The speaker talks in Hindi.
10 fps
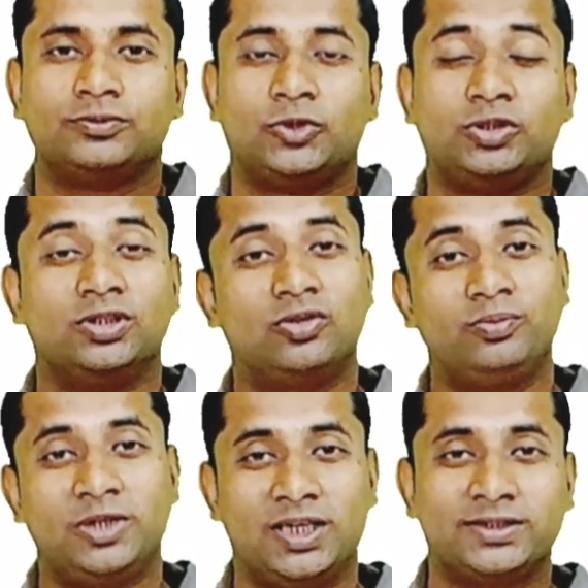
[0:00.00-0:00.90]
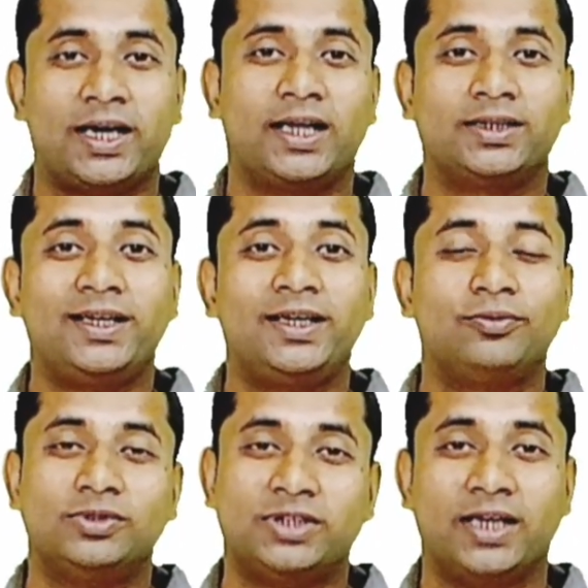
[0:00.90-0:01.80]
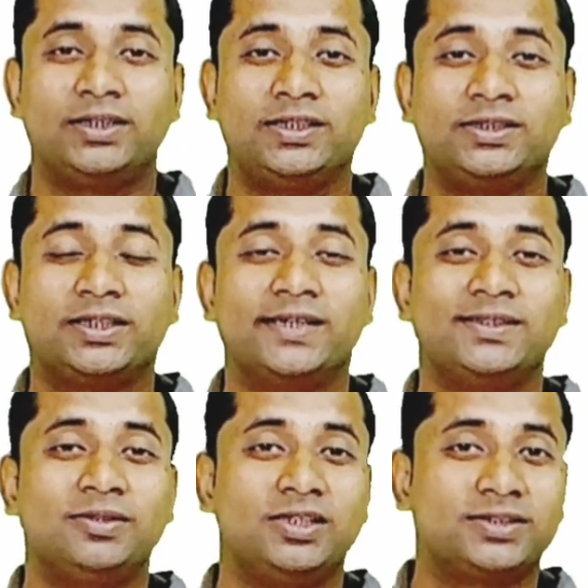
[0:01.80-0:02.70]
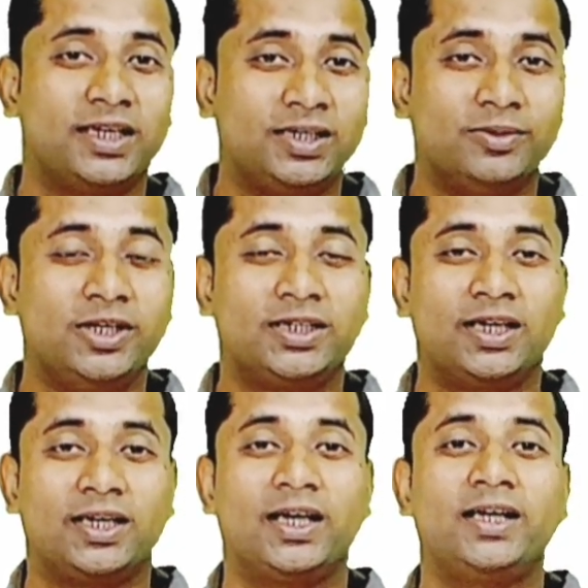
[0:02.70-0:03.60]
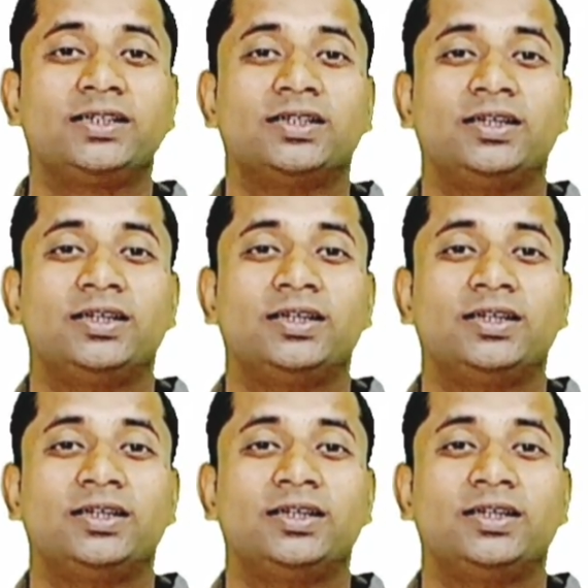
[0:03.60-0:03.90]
तो जिनको बिजनेस आता है वो जानते हैं कि कैसे रिस्क एलिमिनेट करना है